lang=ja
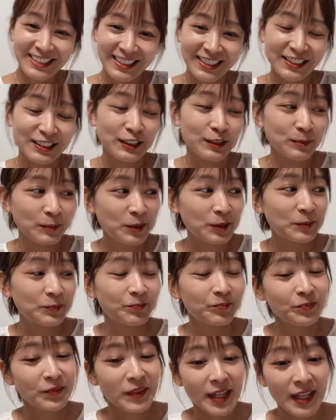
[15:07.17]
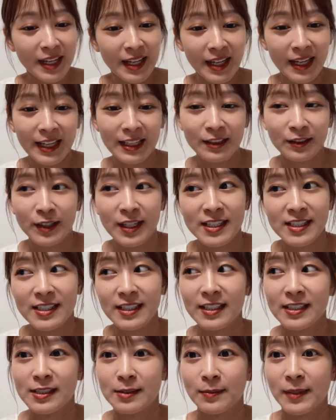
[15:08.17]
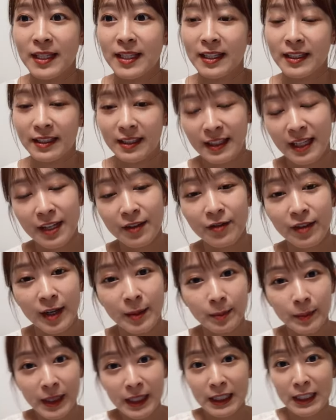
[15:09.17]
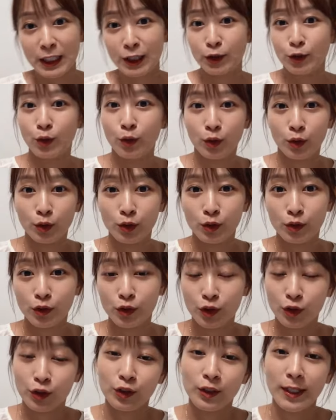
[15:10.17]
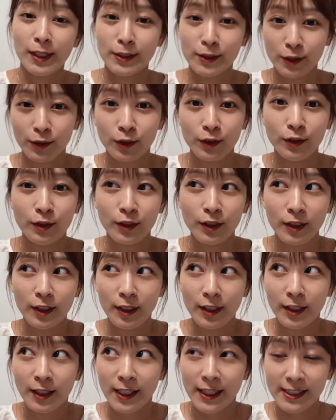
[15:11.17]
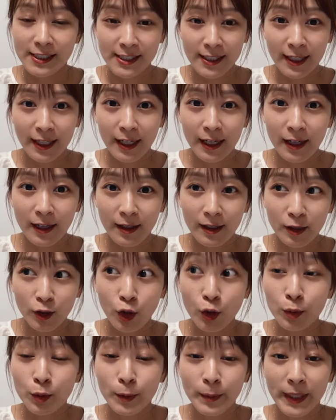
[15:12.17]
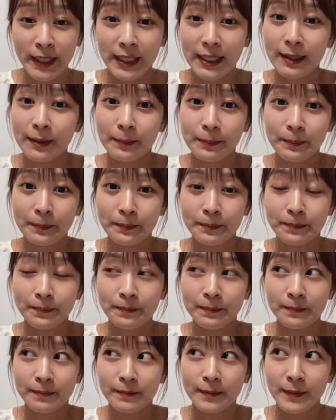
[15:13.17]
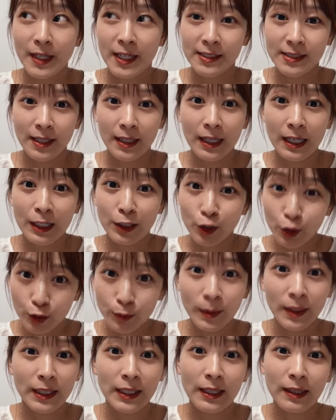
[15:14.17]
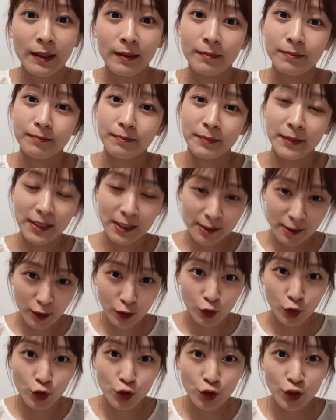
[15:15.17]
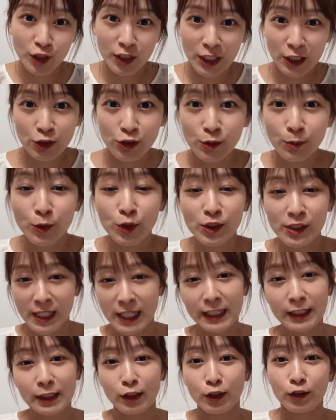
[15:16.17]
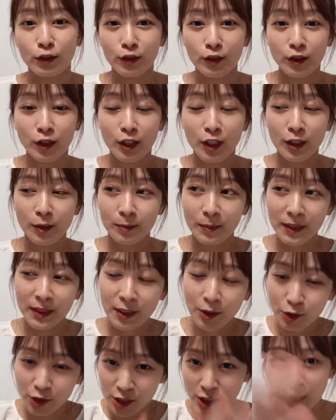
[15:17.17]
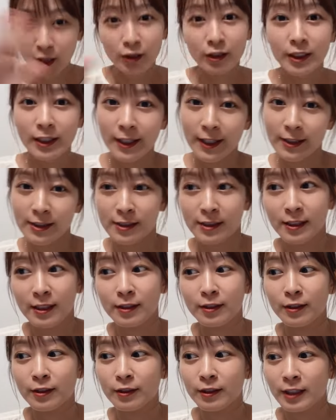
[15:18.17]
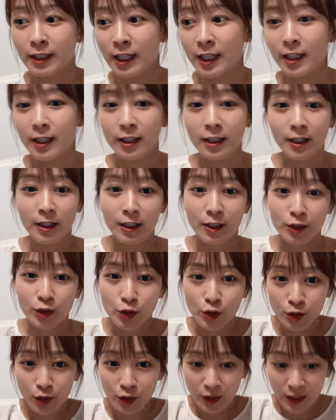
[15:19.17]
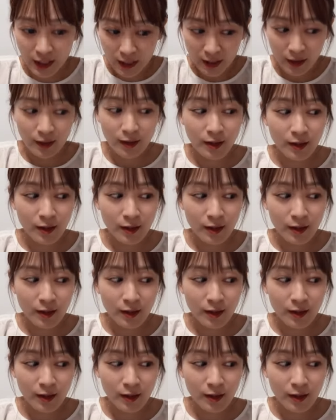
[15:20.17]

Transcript: っていうのもあの8月3日にねファンミーティングをするんですよ1から5部まで朝から夜まで皆さんと一緒に楽しもうぜっていうみんなを近くに感じれるようなちょっとね